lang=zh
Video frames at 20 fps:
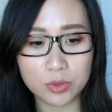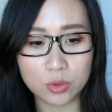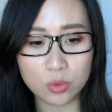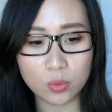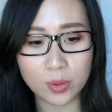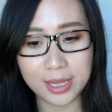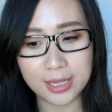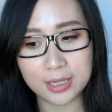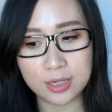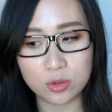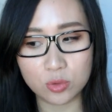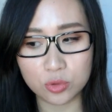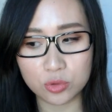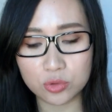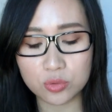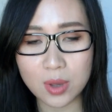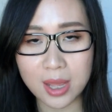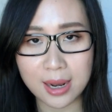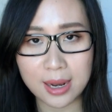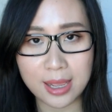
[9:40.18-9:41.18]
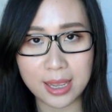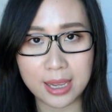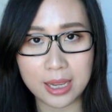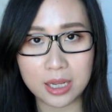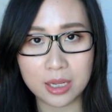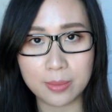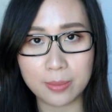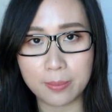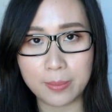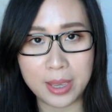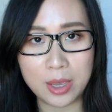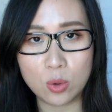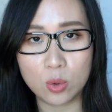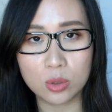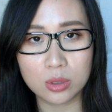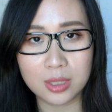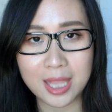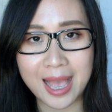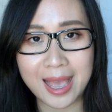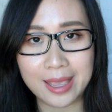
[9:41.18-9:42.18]
对这种酸类没
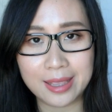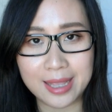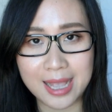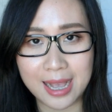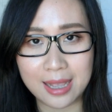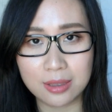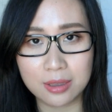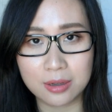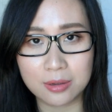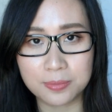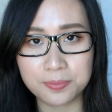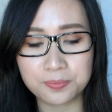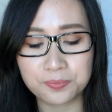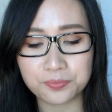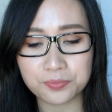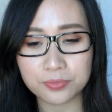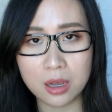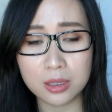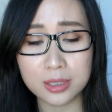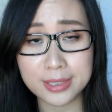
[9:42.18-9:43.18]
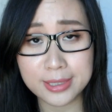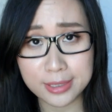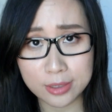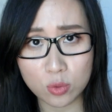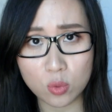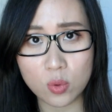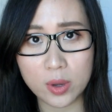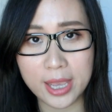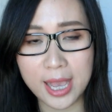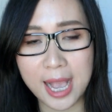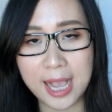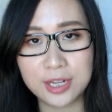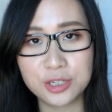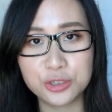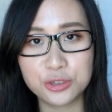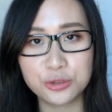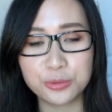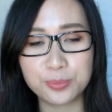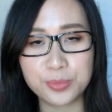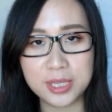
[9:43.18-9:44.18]
有太大的忌讳，还
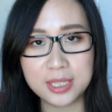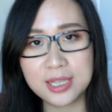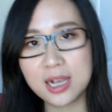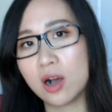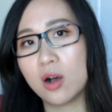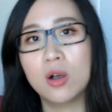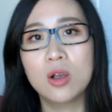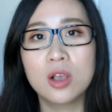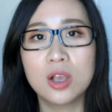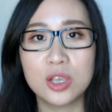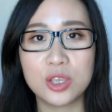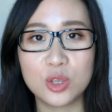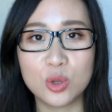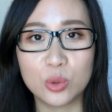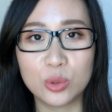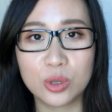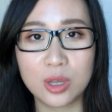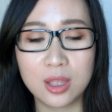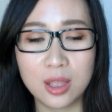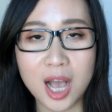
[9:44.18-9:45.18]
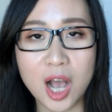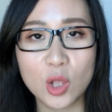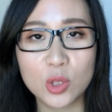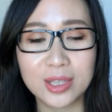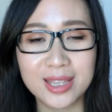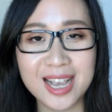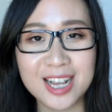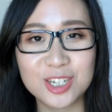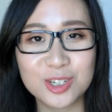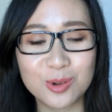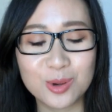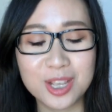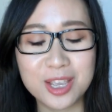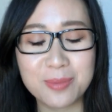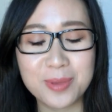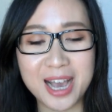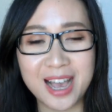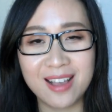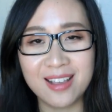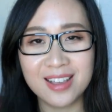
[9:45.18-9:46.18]
是比较有很好的耐受
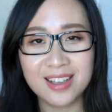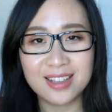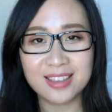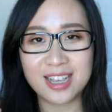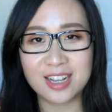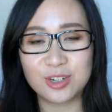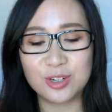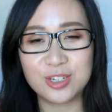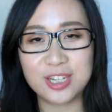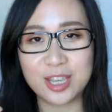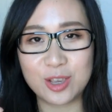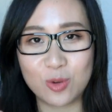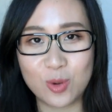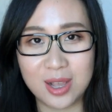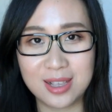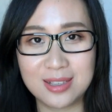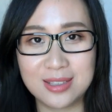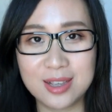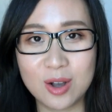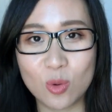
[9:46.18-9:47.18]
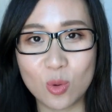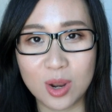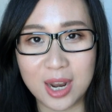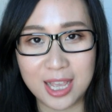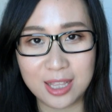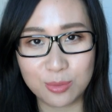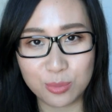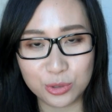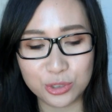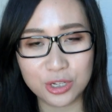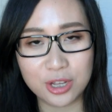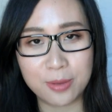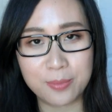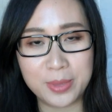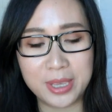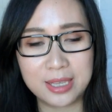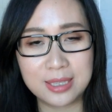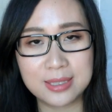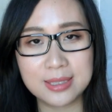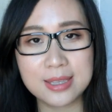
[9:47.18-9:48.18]
力吧，但是这一款效果来的不是很
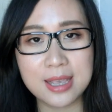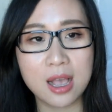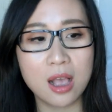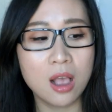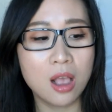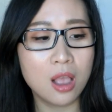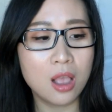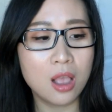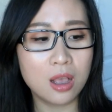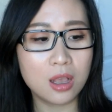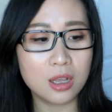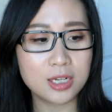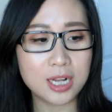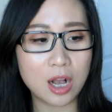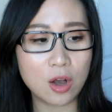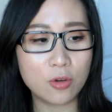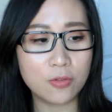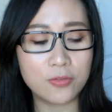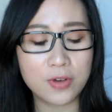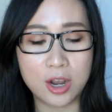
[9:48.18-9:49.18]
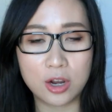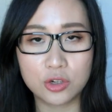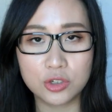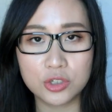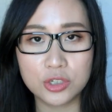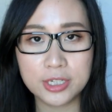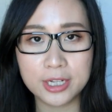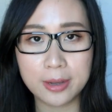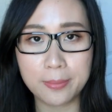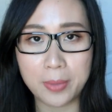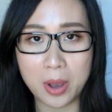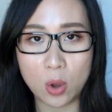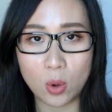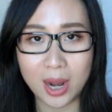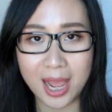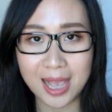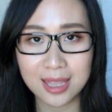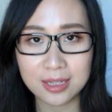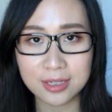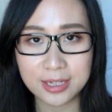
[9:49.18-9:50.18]
明显，然后反而是这个宝
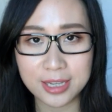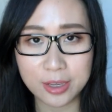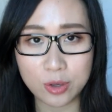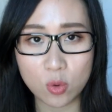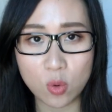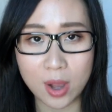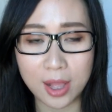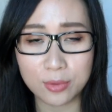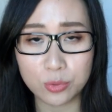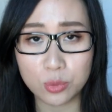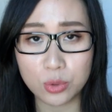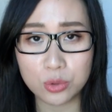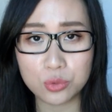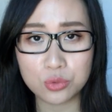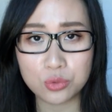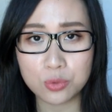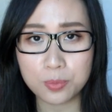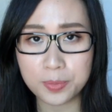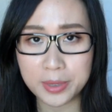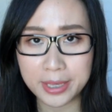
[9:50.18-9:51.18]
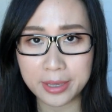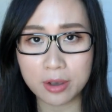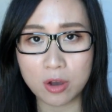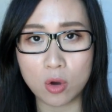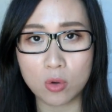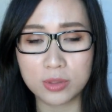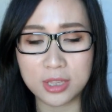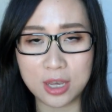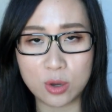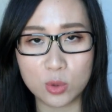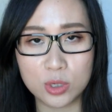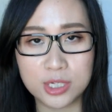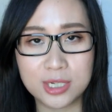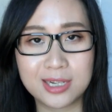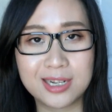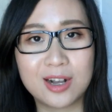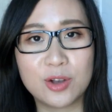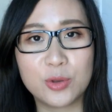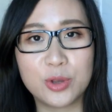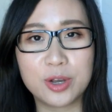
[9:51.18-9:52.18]
拉的这一款对去闭口在我
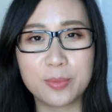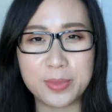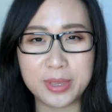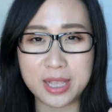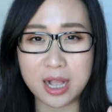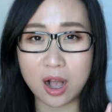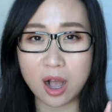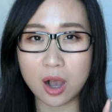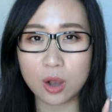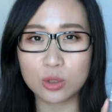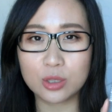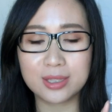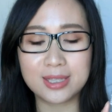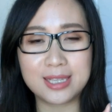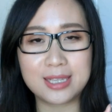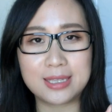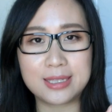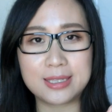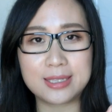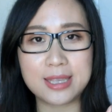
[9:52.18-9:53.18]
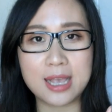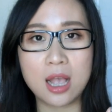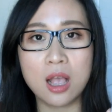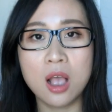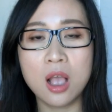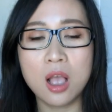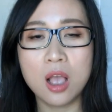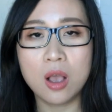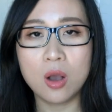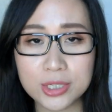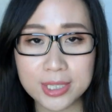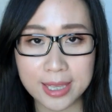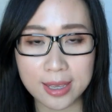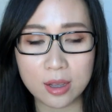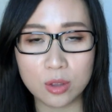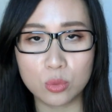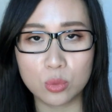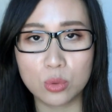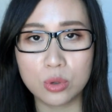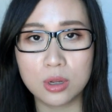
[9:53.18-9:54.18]
身上有一个比较好的体现。之前
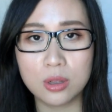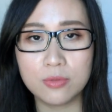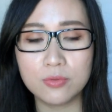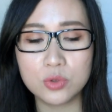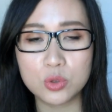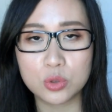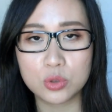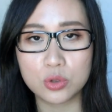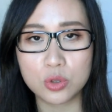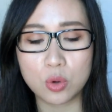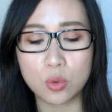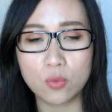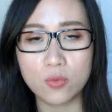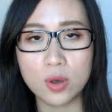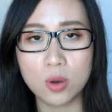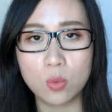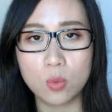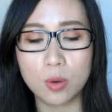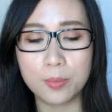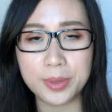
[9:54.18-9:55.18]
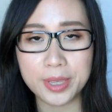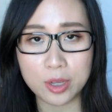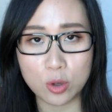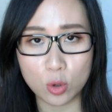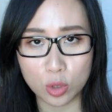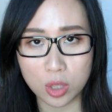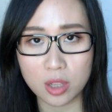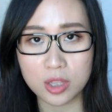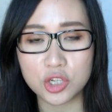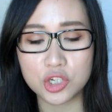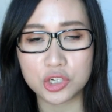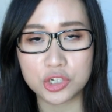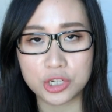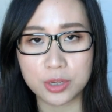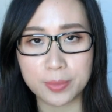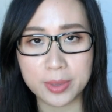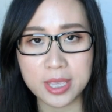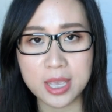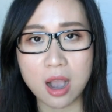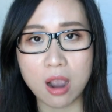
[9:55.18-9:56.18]
很多人就是有问我闭口到底是
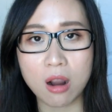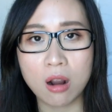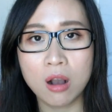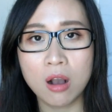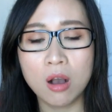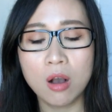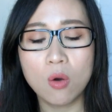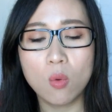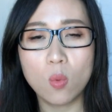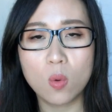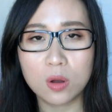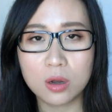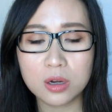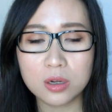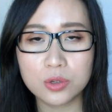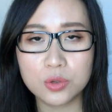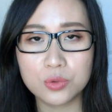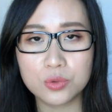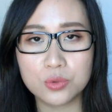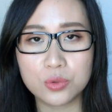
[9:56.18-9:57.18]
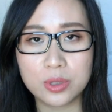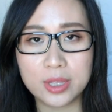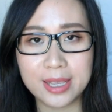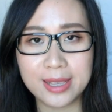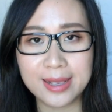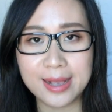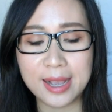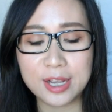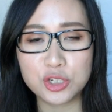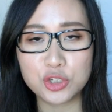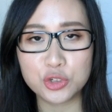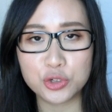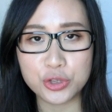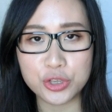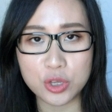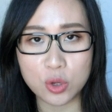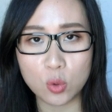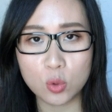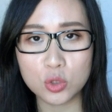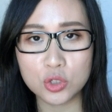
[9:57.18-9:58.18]
什么样，我个人觉得应该是
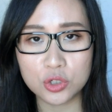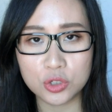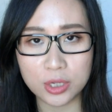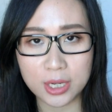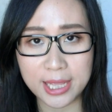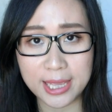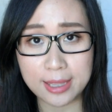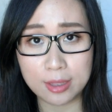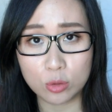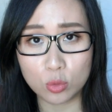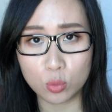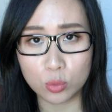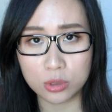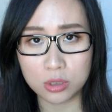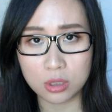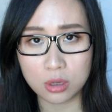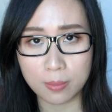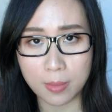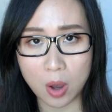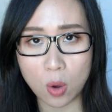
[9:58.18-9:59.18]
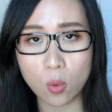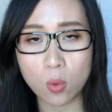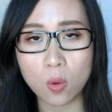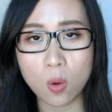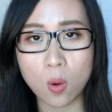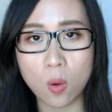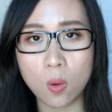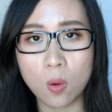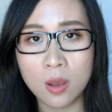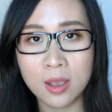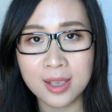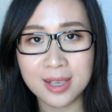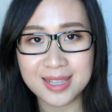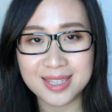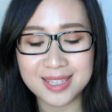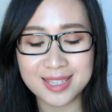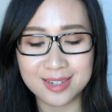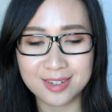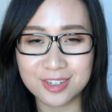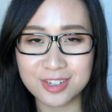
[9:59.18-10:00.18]
油脂粒堵塞毛孔
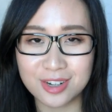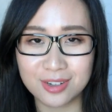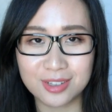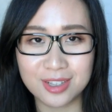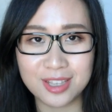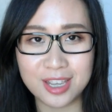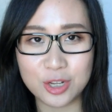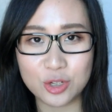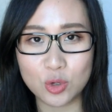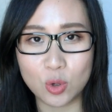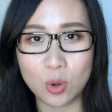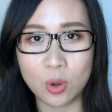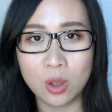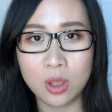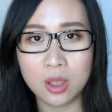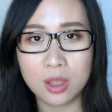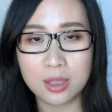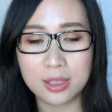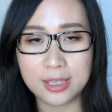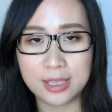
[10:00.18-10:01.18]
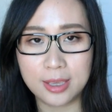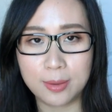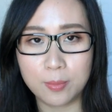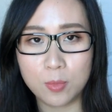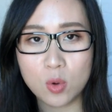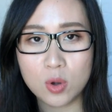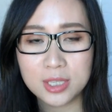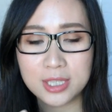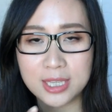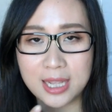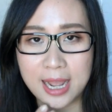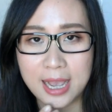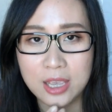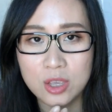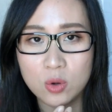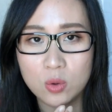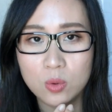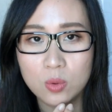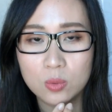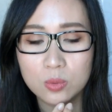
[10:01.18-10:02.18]
形成的那种，你摸起来
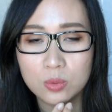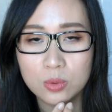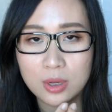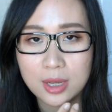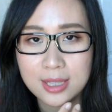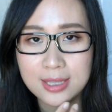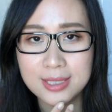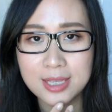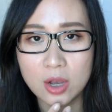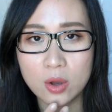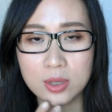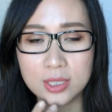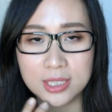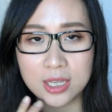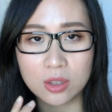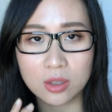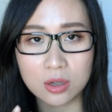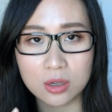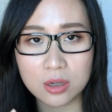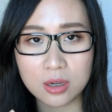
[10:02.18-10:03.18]
有很小很小的